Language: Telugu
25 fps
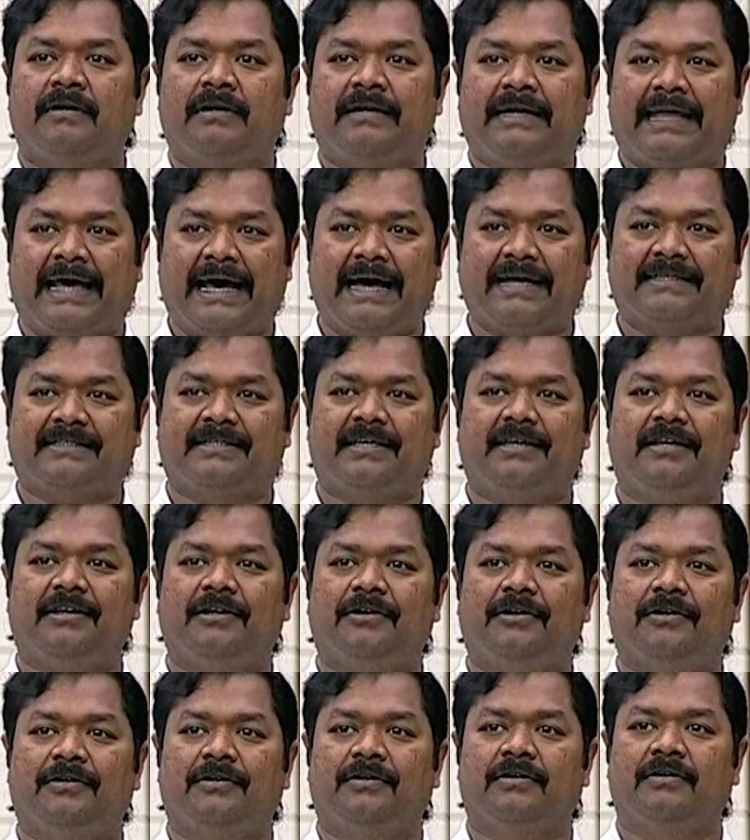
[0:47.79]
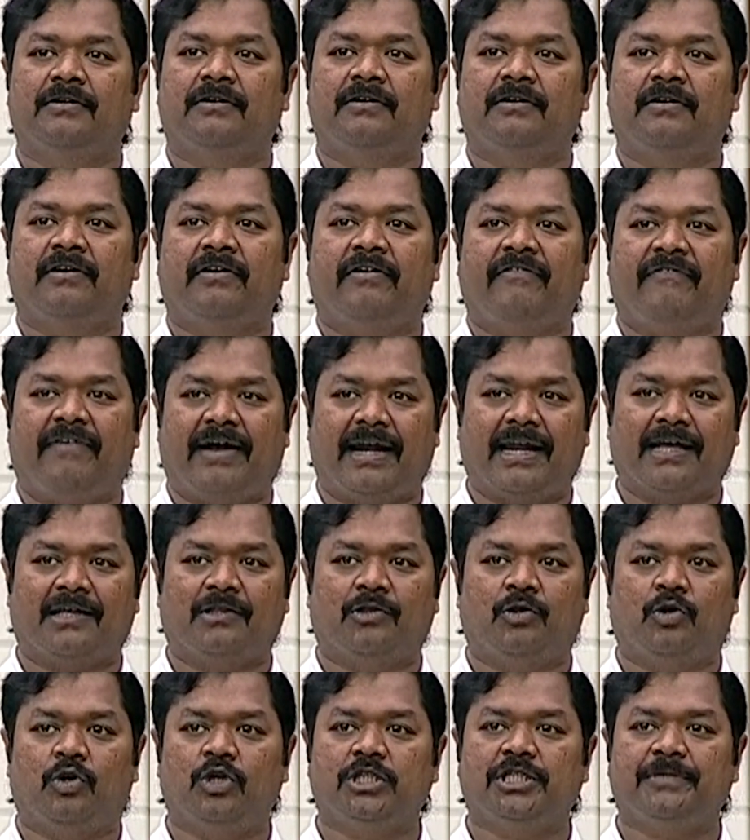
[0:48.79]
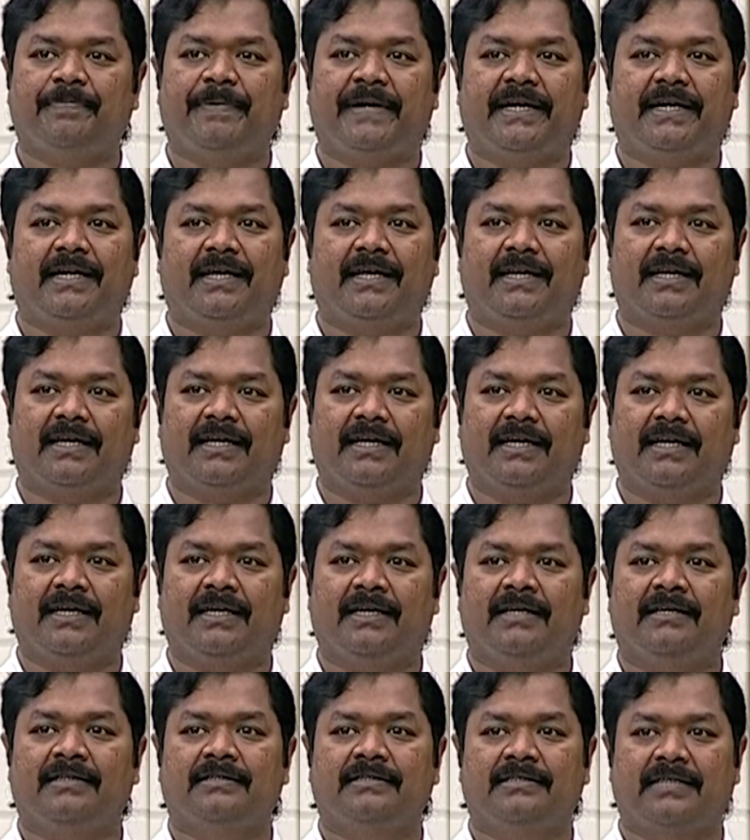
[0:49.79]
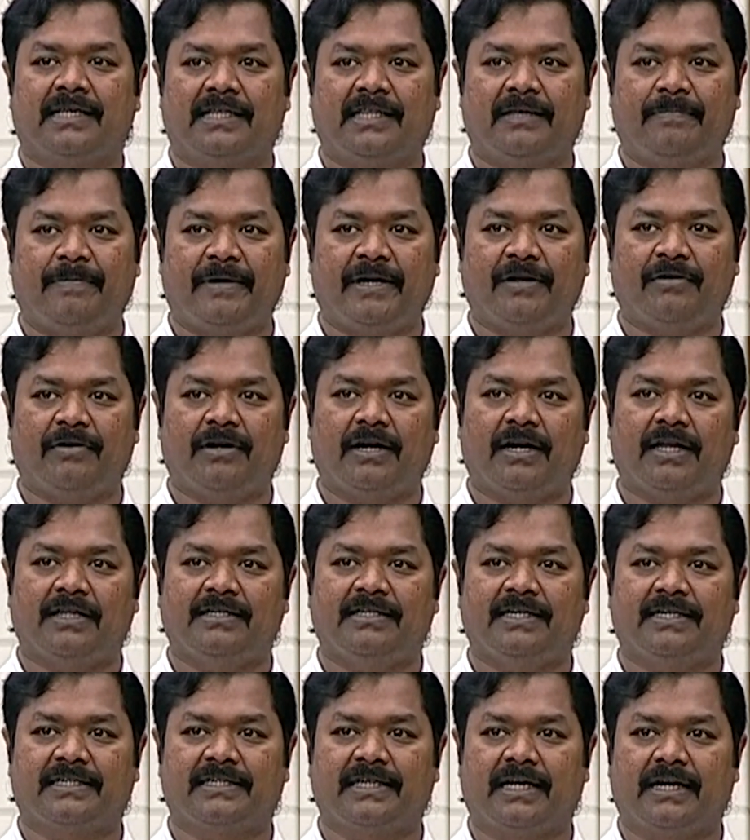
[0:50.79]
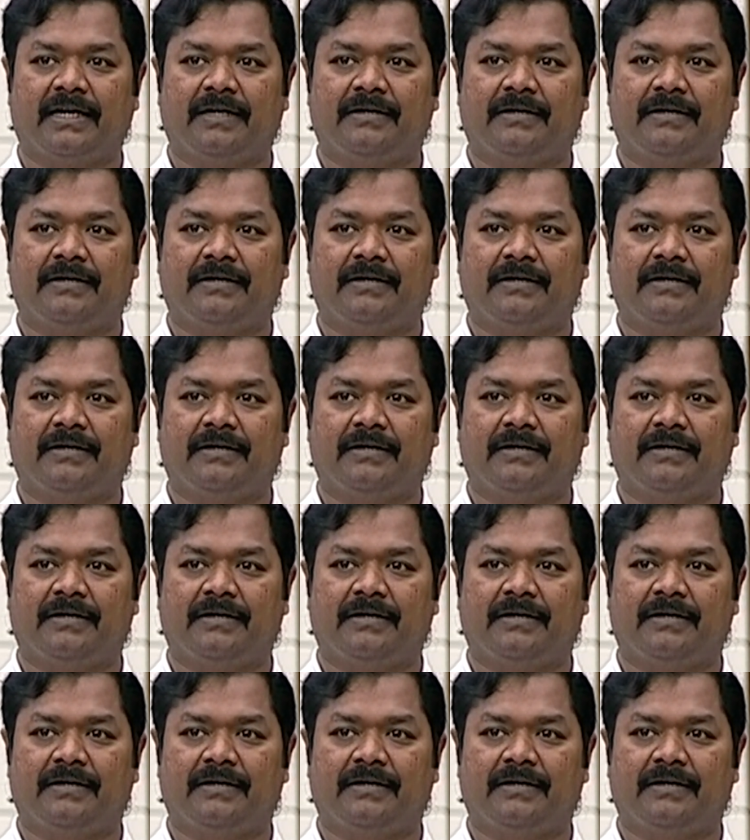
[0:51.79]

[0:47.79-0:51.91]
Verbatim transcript: ట్యాక్సులను వాళ్ళకి దోచిపెట్టడానికి సిద్ధపడి ఉన్నాడు అధ్యక్ష